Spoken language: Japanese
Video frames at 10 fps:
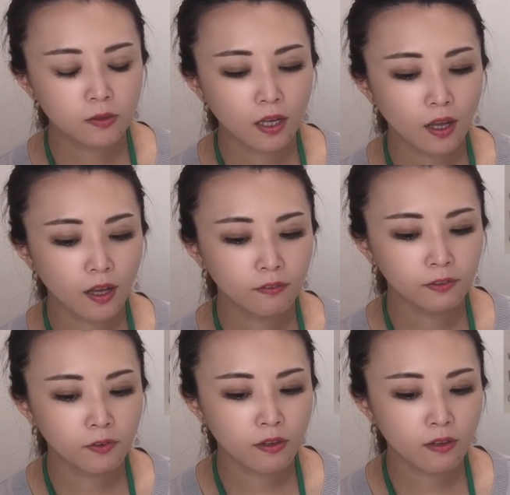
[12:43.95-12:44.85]
have
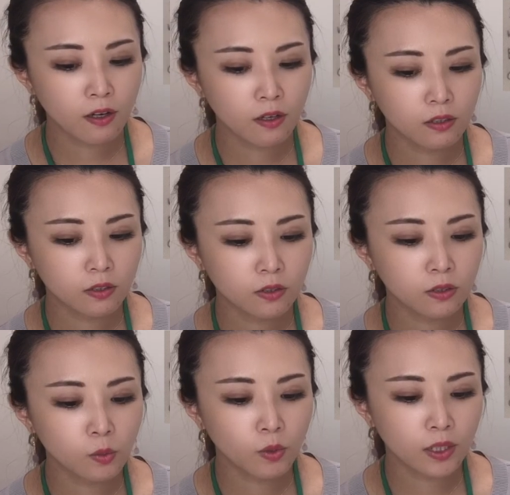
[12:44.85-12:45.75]
with their
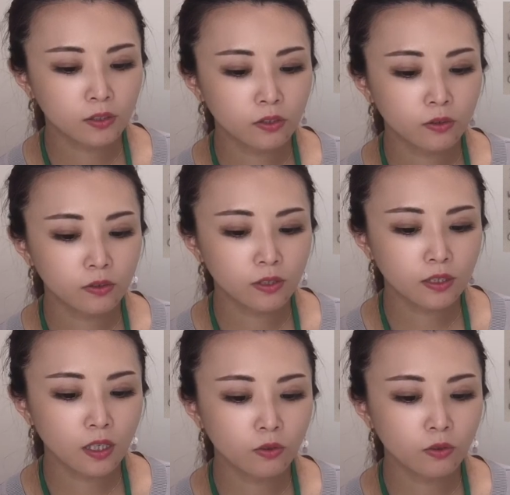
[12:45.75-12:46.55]
schoolwork ということですが、